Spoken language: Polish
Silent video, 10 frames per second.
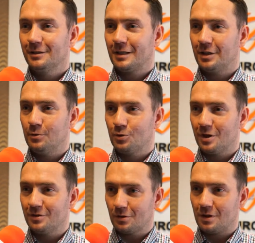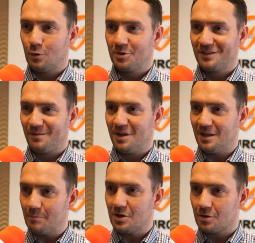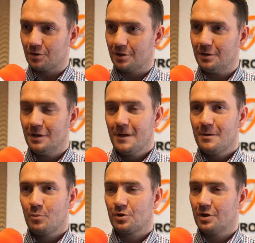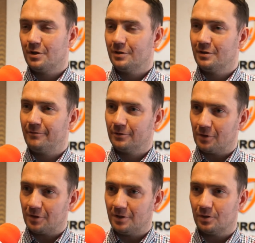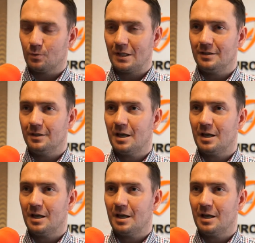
taki uczeń został przeze mnie namierzony, może w odwrotnej sytuacji.